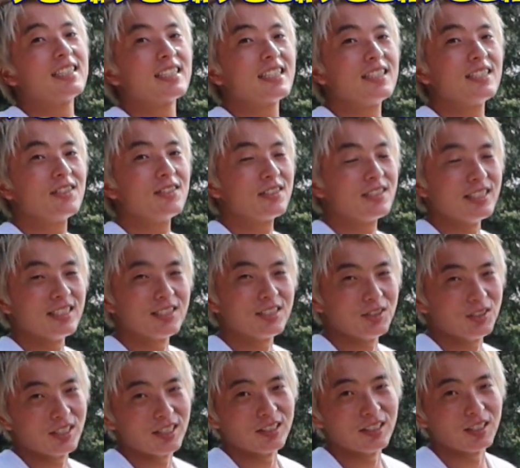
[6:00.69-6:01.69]
30
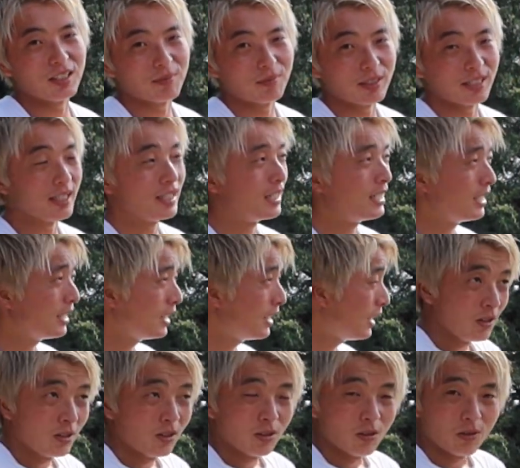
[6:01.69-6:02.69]
センチぐらいの幅
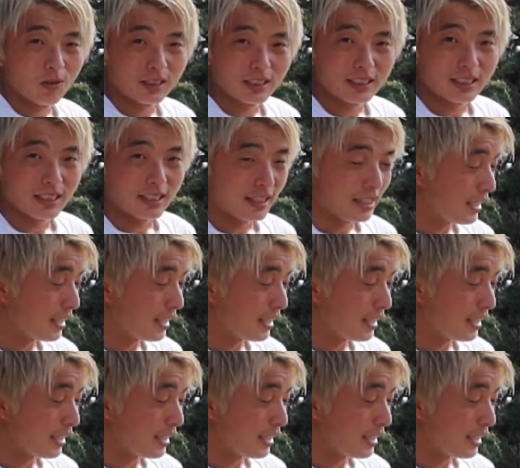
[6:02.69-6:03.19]
終わったん